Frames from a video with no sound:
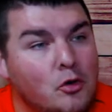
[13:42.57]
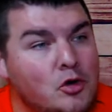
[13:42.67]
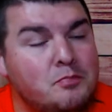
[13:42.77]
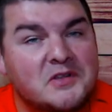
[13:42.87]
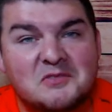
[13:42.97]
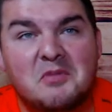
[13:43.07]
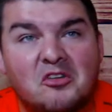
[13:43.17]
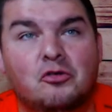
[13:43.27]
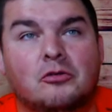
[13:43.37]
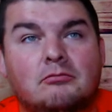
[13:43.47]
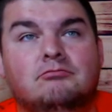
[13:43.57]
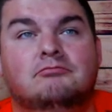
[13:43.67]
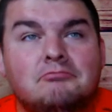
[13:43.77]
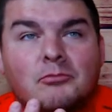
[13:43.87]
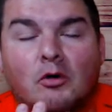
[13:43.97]
une petite personne.
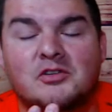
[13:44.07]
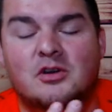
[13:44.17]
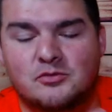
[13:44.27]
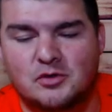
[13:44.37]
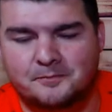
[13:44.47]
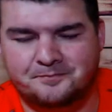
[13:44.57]
On va dire comme ça.